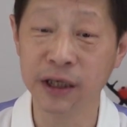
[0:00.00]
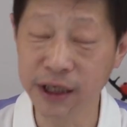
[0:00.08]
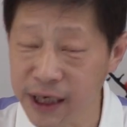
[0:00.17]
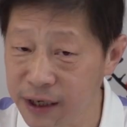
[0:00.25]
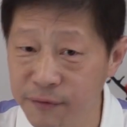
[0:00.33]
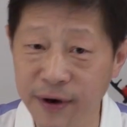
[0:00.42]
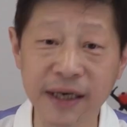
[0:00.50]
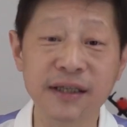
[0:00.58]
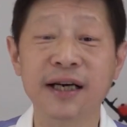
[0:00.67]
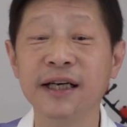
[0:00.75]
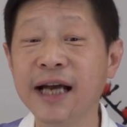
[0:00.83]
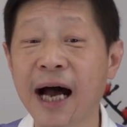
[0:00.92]
因为
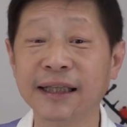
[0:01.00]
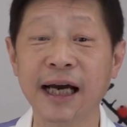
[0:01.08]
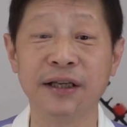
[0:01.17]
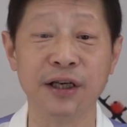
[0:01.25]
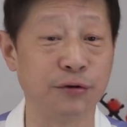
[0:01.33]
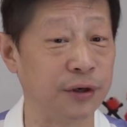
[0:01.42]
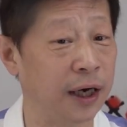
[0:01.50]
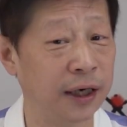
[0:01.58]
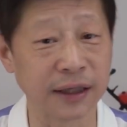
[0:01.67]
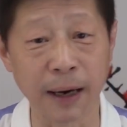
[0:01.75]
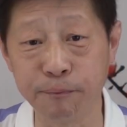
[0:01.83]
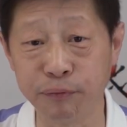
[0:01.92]
这个亚太地区，
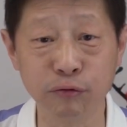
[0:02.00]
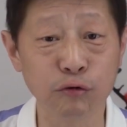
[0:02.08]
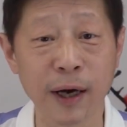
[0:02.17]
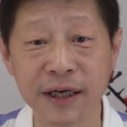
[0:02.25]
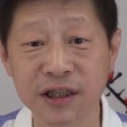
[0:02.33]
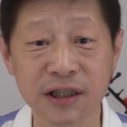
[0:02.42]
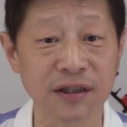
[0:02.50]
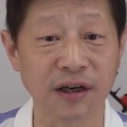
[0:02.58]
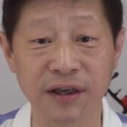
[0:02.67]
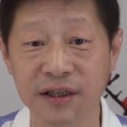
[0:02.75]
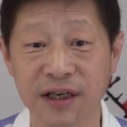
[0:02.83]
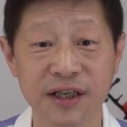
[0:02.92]
它不断制造
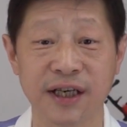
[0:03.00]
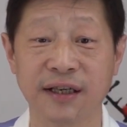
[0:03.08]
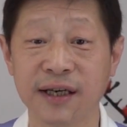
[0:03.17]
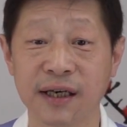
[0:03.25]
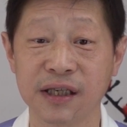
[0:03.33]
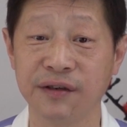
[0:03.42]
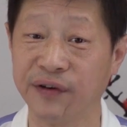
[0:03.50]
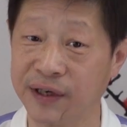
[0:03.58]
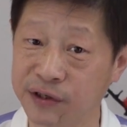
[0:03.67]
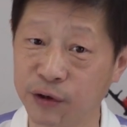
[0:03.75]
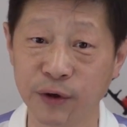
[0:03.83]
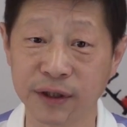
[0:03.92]
的这个紧张气氛，
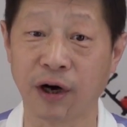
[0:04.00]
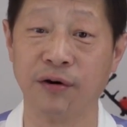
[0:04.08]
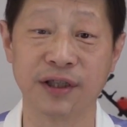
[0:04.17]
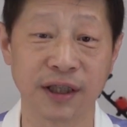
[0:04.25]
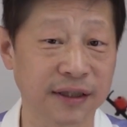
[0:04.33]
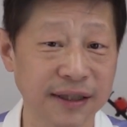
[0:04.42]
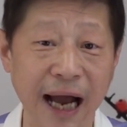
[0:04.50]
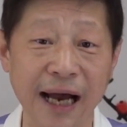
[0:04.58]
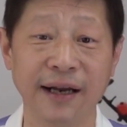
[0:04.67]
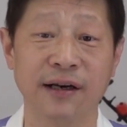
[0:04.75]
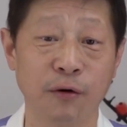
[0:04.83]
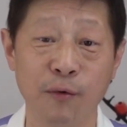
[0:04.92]
就会导致大
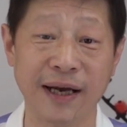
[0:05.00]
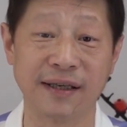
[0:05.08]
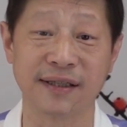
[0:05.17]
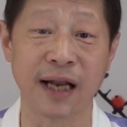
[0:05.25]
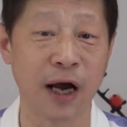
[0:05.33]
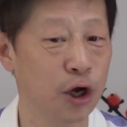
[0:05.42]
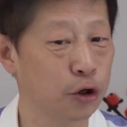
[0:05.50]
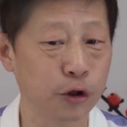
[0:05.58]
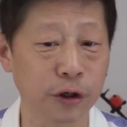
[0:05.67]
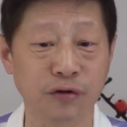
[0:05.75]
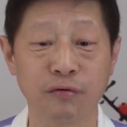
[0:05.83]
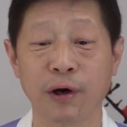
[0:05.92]
量的外资呢
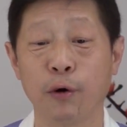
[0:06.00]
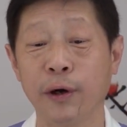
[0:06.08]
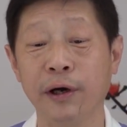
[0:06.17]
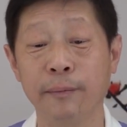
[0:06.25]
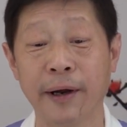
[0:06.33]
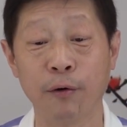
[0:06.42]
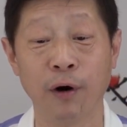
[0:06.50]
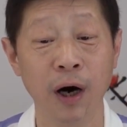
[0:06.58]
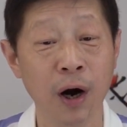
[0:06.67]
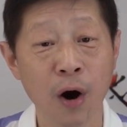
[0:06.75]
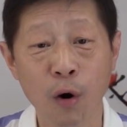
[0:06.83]
迅速的回流美国。